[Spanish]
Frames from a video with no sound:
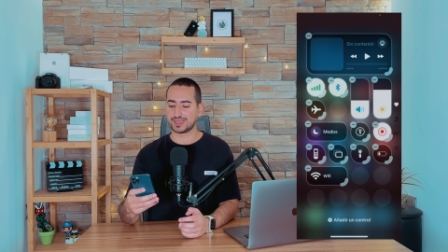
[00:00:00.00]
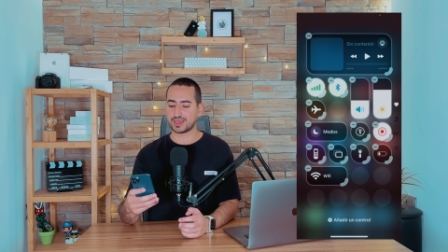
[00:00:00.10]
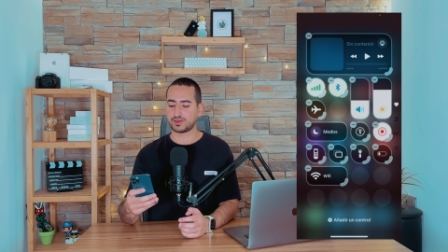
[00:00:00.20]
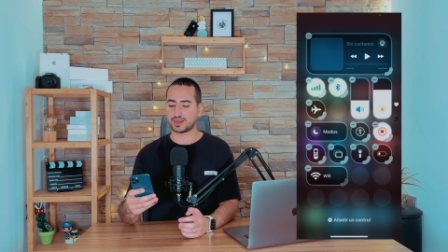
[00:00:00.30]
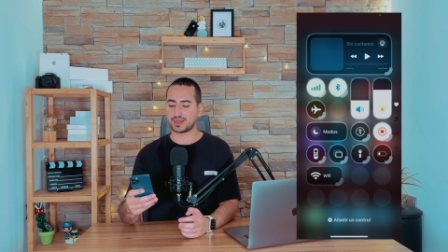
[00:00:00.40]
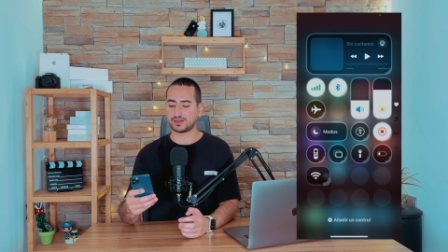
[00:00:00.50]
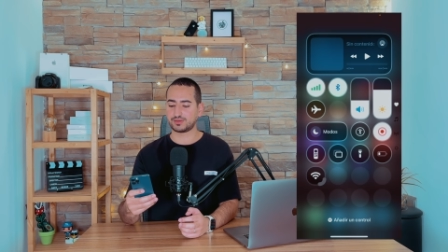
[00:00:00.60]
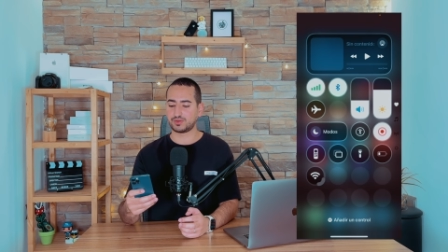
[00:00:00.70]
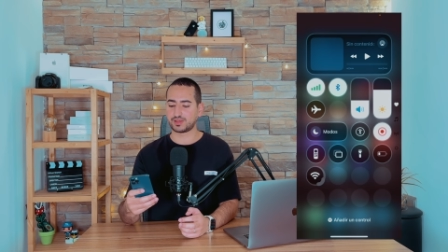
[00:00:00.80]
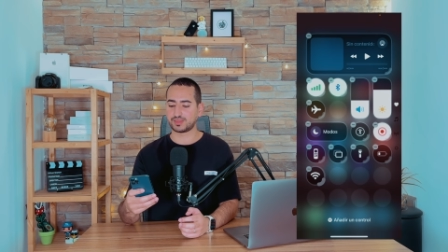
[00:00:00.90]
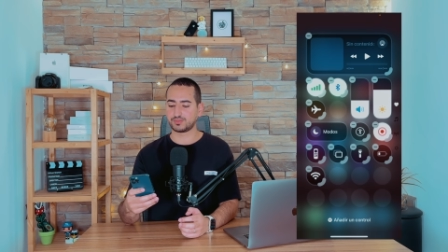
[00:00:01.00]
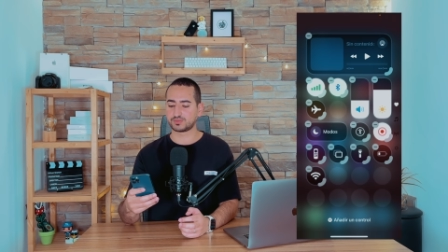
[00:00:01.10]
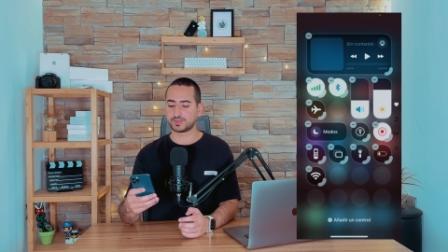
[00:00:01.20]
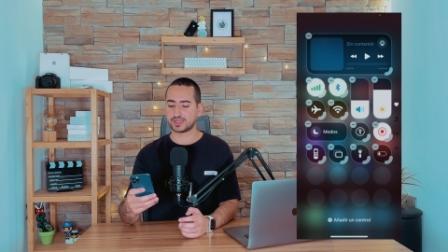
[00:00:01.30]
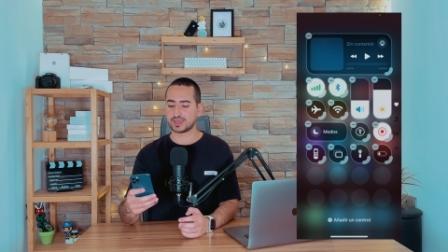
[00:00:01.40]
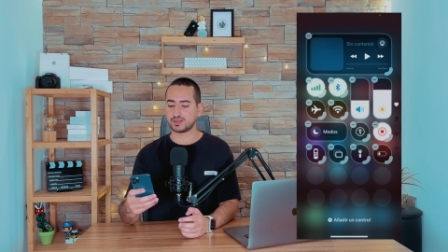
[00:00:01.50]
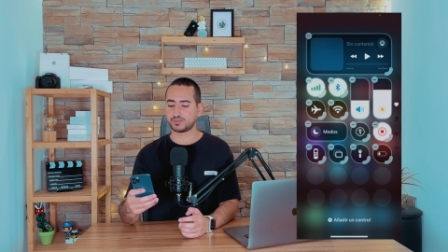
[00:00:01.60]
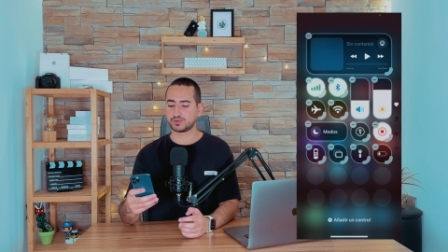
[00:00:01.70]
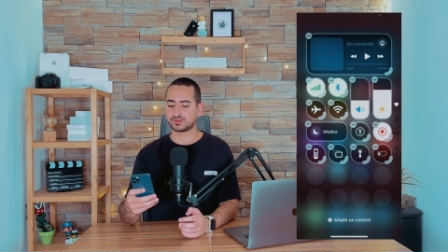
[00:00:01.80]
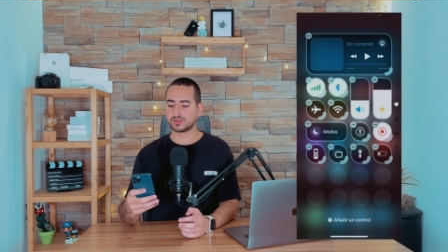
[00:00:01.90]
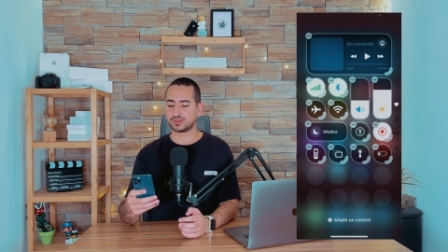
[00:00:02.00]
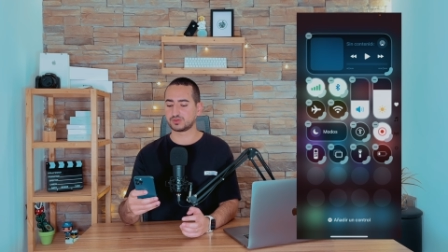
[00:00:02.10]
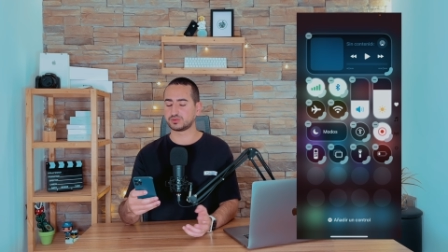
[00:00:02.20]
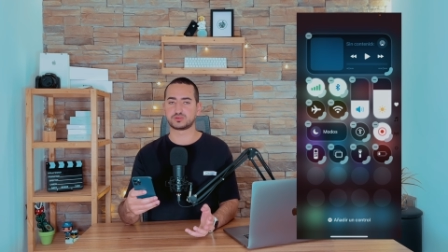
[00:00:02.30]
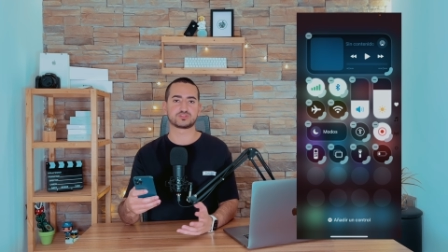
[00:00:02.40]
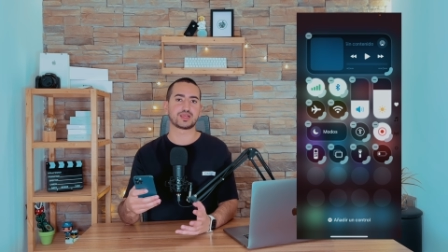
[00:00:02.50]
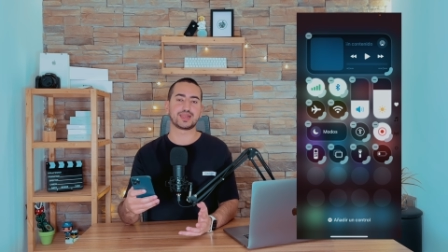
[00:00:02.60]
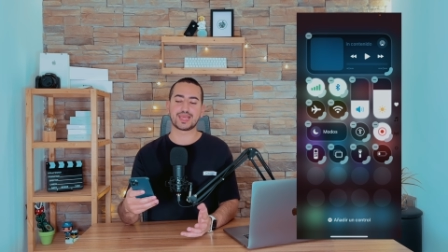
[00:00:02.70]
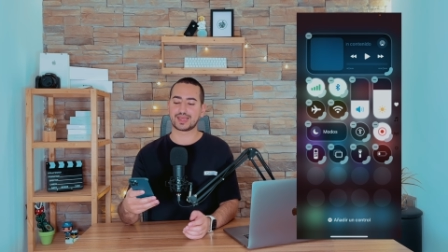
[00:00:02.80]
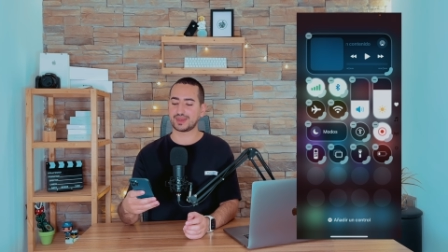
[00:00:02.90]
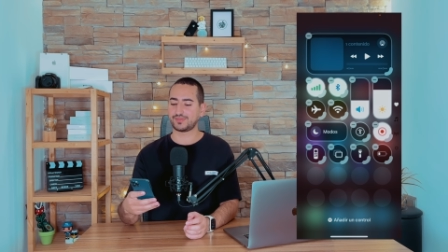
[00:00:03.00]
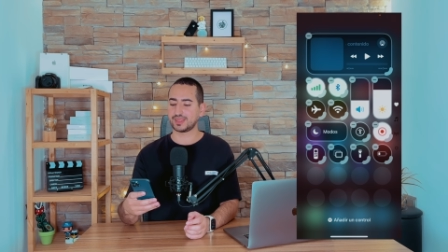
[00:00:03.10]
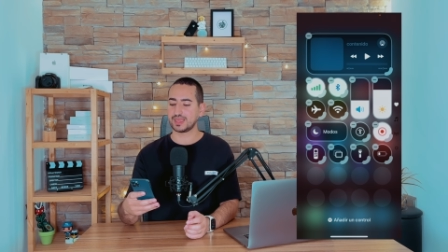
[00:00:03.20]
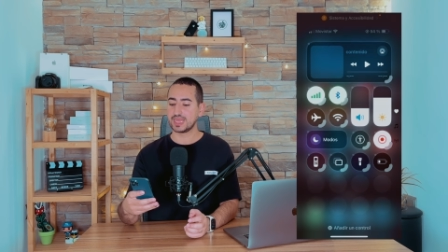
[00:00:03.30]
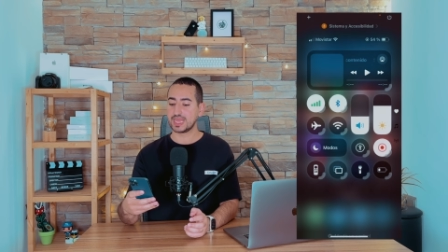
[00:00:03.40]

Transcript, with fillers: Y ahora lo hacemos pequeño por si os salía grande.